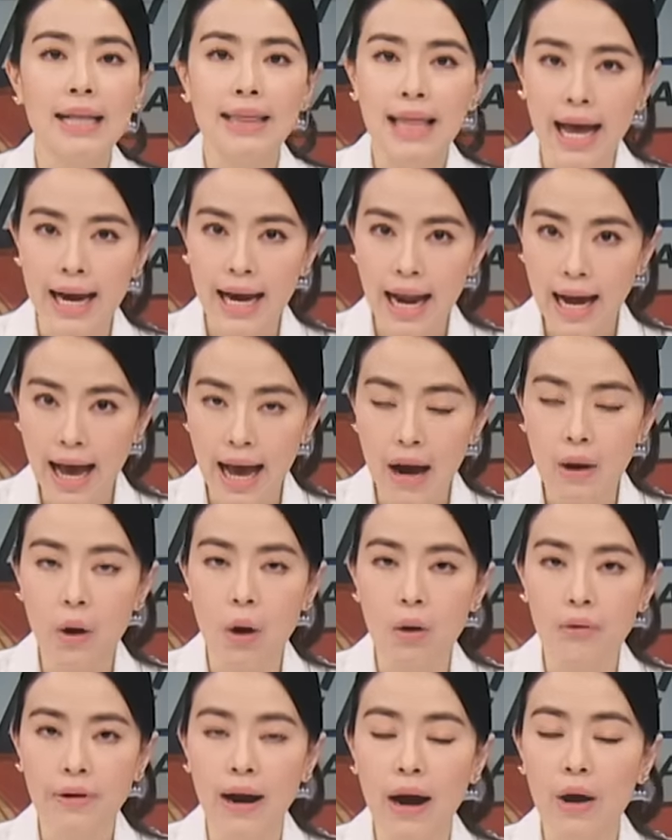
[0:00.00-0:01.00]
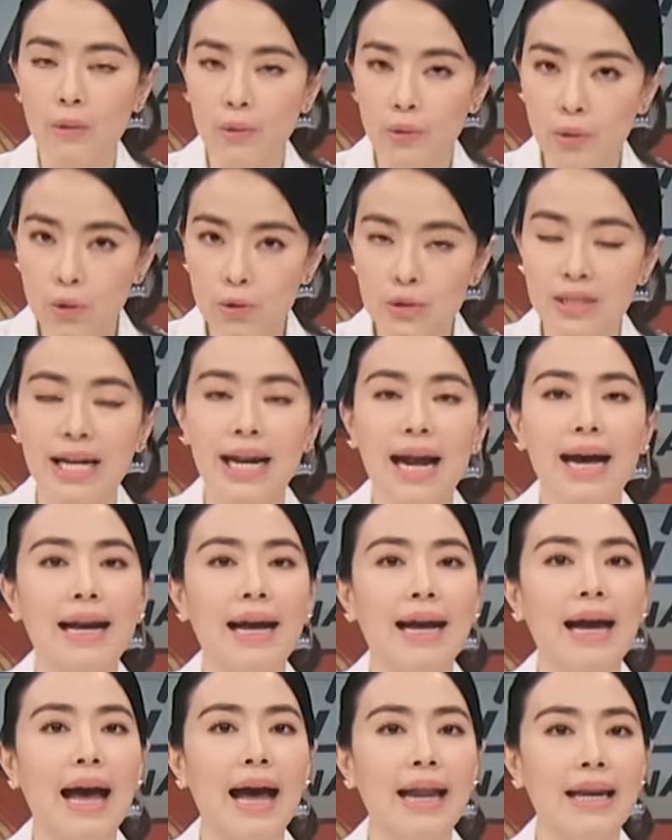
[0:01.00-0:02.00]
แต่นักข่าวของเรารู้สถาน
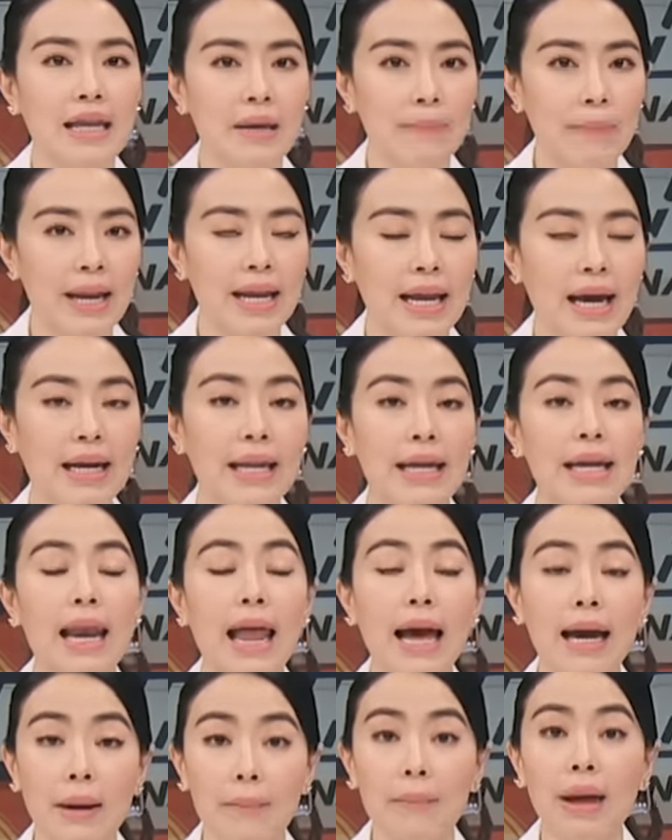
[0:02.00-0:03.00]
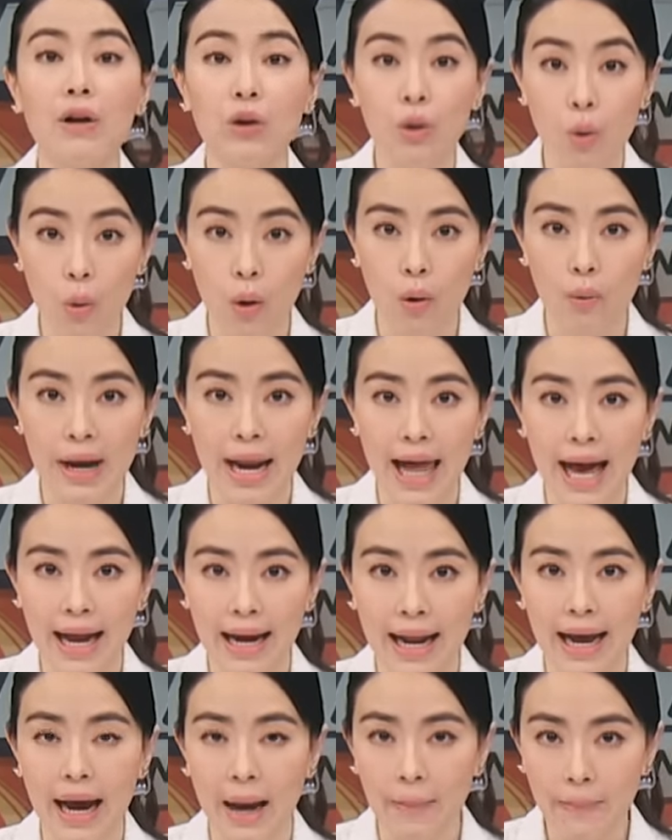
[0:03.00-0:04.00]
การณ์นี้เป็นอย่างดีและกำลังถ่วงเวลา
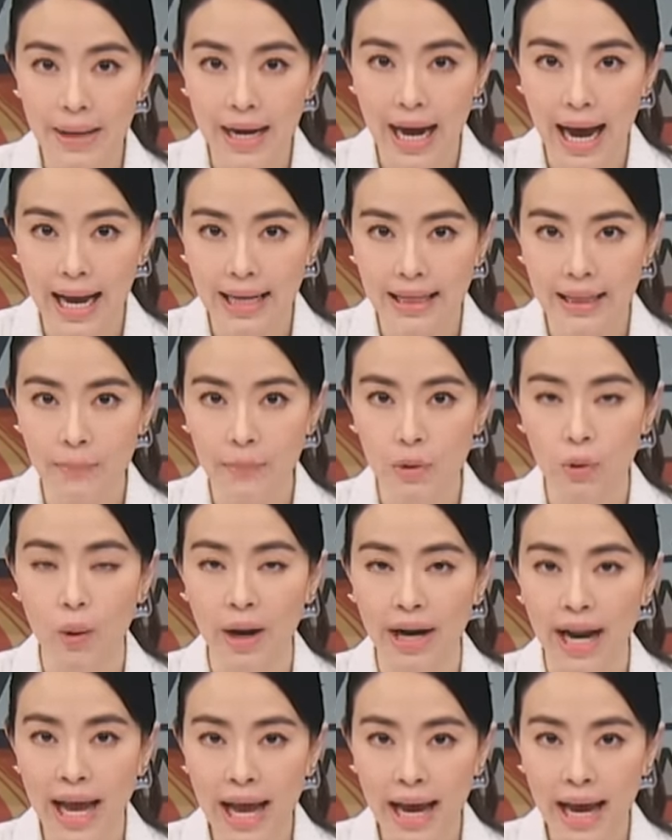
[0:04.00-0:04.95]
นะคะ เพื่อให้ตำรวจ